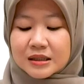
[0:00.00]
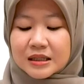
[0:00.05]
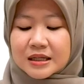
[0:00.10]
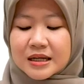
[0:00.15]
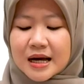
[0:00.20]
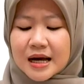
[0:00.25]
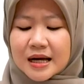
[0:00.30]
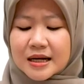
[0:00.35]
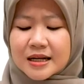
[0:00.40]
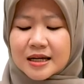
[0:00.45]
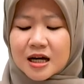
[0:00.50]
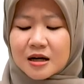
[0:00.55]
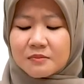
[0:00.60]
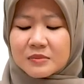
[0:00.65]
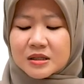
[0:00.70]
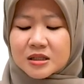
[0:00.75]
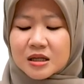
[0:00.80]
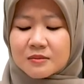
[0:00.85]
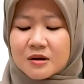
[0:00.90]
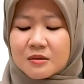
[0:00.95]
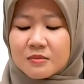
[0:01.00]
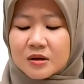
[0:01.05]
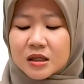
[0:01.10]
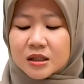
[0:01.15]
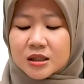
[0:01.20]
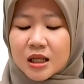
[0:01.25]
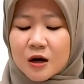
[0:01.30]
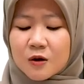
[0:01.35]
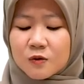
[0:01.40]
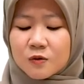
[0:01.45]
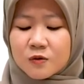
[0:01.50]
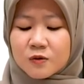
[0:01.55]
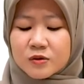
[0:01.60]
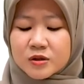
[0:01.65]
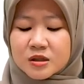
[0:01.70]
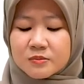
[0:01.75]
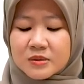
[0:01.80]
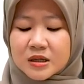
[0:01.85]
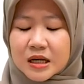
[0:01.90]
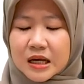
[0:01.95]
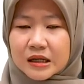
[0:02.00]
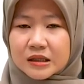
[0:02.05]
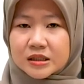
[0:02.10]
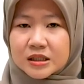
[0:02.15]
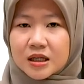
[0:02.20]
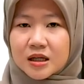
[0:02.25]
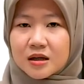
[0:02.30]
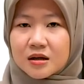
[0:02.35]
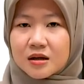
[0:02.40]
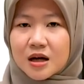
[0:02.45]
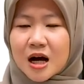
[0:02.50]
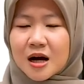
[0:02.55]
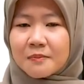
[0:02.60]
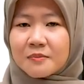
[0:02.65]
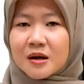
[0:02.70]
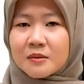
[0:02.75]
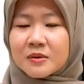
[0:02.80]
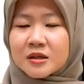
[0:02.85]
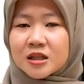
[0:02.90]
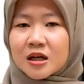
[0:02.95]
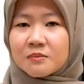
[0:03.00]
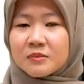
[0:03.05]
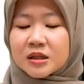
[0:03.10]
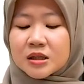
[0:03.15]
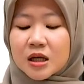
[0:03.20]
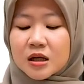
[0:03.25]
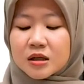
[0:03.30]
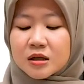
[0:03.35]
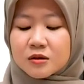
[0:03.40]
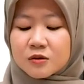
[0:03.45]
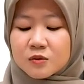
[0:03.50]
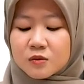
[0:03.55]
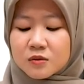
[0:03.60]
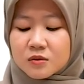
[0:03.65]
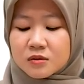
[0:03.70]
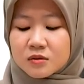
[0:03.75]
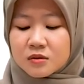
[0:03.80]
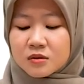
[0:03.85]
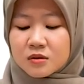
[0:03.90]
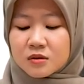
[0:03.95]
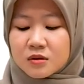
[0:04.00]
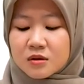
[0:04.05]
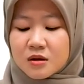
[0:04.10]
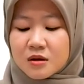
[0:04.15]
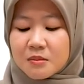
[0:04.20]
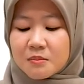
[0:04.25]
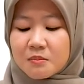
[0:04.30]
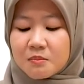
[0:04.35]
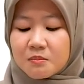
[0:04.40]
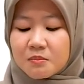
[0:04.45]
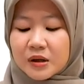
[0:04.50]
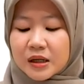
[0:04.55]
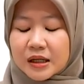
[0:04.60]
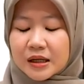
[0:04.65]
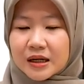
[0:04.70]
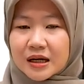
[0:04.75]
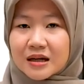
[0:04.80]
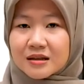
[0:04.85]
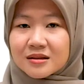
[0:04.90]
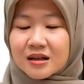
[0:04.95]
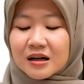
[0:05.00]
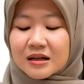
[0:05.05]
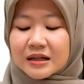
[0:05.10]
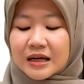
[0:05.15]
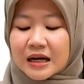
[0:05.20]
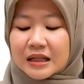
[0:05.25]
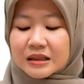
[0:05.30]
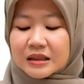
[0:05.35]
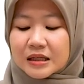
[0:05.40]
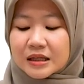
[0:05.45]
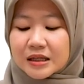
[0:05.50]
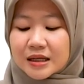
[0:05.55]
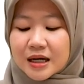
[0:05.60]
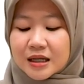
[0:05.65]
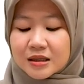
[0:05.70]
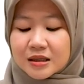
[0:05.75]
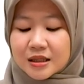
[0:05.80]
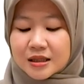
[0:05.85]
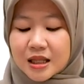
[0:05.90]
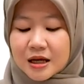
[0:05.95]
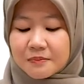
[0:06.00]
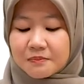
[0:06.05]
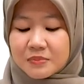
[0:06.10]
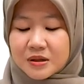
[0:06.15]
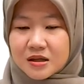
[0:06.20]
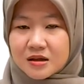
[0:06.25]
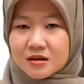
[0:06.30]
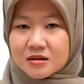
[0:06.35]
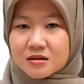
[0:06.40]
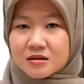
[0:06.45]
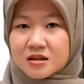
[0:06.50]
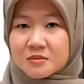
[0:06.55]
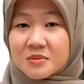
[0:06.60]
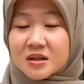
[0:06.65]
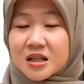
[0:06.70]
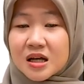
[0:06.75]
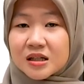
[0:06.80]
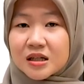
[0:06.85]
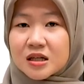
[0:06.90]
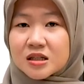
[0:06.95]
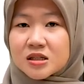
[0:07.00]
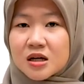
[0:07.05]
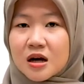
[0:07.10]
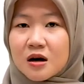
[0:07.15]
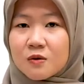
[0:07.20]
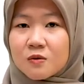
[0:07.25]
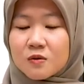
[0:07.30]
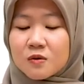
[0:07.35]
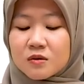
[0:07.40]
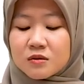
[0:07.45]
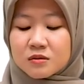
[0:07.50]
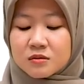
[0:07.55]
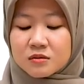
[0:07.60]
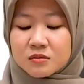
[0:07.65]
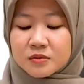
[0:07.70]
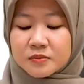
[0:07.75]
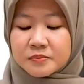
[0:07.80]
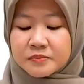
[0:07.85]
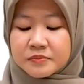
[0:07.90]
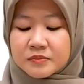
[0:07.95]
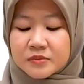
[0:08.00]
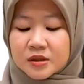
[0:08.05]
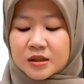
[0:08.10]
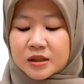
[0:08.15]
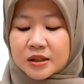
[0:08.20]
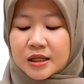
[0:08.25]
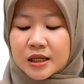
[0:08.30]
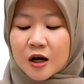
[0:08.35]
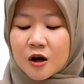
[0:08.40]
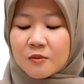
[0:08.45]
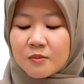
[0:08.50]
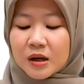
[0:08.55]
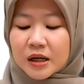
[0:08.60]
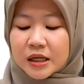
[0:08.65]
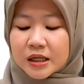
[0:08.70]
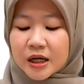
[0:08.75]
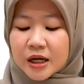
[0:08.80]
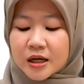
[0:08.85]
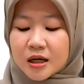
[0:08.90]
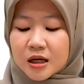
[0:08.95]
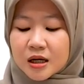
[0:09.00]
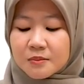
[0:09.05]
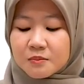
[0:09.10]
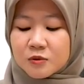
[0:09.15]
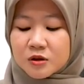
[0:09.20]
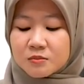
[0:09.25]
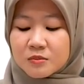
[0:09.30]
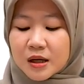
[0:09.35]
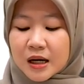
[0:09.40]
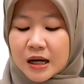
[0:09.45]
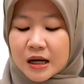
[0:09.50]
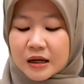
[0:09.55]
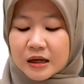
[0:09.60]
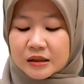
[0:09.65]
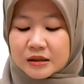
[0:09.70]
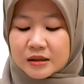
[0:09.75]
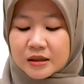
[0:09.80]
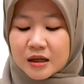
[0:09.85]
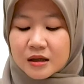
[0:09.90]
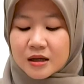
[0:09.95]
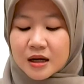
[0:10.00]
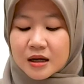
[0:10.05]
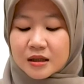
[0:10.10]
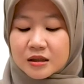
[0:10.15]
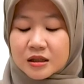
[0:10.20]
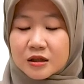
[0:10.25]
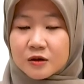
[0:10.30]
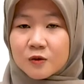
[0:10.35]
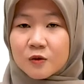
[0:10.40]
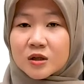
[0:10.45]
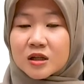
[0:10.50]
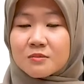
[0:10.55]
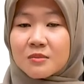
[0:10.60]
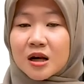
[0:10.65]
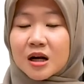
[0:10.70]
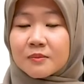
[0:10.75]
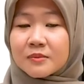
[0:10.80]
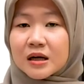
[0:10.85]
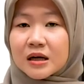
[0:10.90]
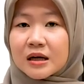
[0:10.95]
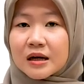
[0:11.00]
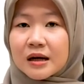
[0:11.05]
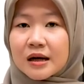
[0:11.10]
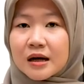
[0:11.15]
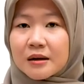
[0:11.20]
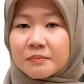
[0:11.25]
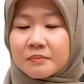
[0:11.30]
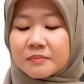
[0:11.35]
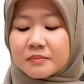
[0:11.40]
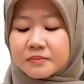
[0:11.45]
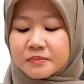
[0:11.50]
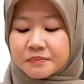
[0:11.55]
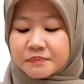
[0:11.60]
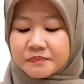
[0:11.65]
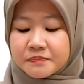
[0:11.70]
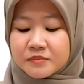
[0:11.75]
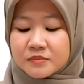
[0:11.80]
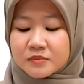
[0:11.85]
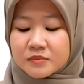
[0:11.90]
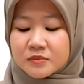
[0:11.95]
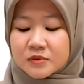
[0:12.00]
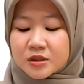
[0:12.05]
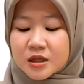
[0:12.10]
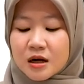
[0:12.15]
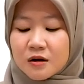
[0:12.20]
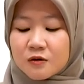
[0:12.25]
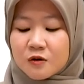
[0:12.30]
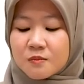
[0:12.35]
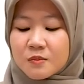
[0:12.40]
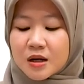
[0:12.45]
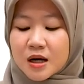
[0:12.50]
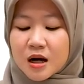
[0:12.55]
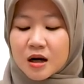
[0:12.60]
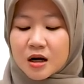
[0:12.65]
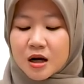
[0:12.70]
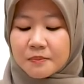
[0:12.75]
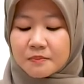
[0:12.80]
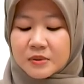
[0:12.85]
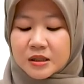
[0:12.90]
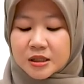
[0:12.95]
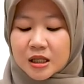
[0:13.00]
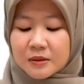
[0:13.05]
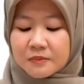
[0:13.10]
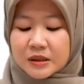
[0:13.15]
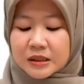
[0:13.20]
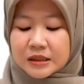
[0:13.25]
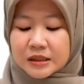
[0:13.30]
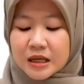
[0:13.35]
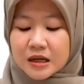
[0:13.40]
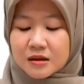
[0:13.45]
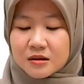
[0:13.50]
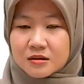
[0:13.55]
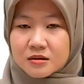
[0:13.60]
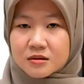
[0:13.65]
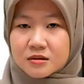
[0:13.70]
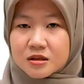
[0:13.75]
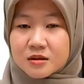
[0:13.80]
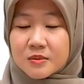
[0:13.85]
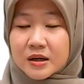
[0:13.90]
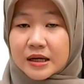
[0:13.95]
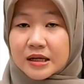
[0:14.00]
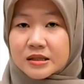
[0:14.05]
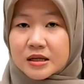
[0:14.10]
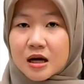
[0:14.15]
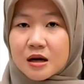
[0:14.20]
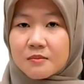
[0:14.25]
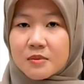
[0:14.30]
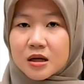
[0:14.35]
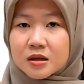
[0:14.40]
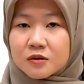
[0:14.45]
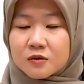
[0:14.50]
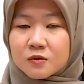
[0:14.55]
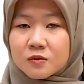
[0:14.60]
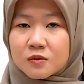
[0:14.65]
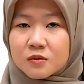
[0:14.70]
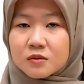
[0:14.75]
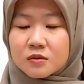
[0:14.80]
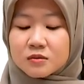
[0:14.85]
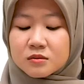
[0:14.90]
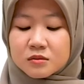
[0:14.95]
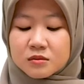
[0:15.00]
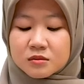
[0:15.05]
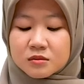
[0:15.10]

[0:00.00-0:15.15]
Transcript: Tidak ada yang bisa memberitahuku sebenarnya apa bintang-bintang itu. Mereka terlihat dekat tetapi sebenarnya jauh. Kilau mereka yang lembut menghangatkan hatiku di malam yang gelap. Aku menganggap bintang-bintang sebagai sahabatku.